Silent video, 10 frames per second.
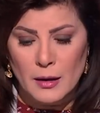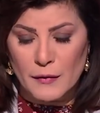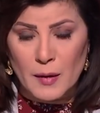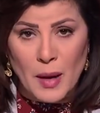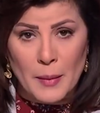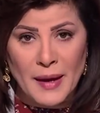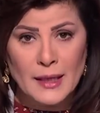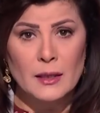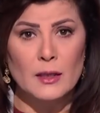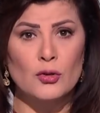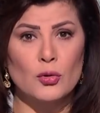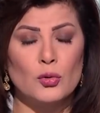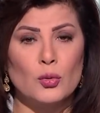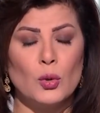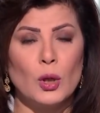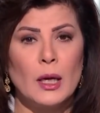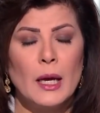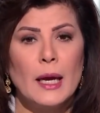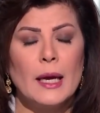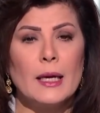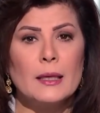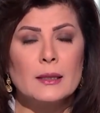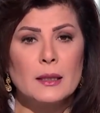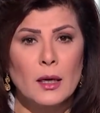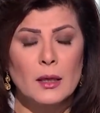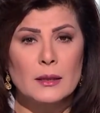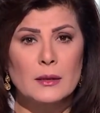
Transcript: فيما بين السطور هي زيارة